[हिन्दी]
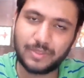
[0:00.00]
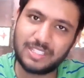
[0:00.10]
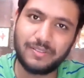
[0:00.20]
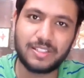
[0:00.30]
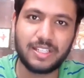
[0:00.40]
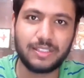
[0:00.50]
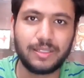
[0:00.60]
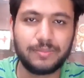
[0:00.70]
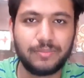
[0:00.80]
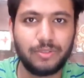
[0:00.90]
सब अच्छा था
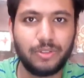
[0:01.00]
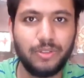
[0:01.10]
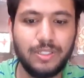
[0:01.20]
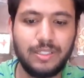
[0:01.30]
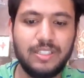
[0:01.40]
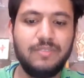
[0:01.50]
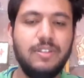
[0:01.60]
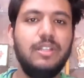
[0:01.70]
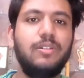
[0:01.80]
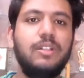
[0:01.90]
तो इस
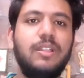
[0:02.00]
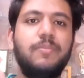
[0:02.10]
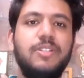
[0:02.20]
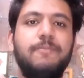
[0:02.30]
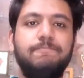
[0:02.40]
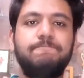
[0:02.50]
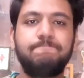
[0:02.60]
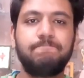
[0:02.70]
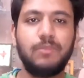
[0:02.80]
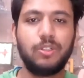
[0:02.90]
वीडियो को थम्स अप
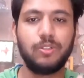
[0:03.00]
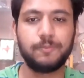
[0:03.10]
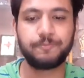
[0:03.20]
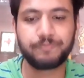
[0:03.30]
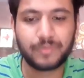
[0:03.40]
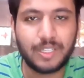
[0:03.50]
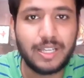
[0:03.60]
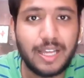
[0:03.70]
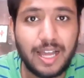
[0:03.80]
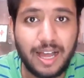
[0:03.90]

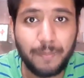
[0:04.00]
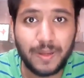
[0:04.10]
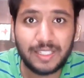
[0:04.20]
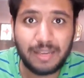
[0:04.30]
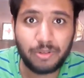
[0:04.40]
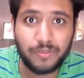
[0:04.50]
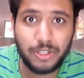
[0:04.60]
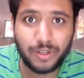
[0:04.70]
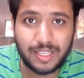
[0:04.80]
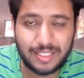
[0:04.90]
बिल्कुल आप बताएं आपको
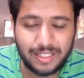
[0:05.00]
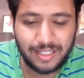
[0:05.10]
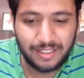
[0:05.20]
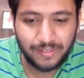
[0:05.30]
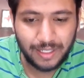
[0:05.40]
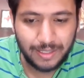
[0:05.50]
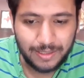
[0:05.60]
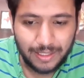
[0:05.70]
वीडियो कैसा ये वाला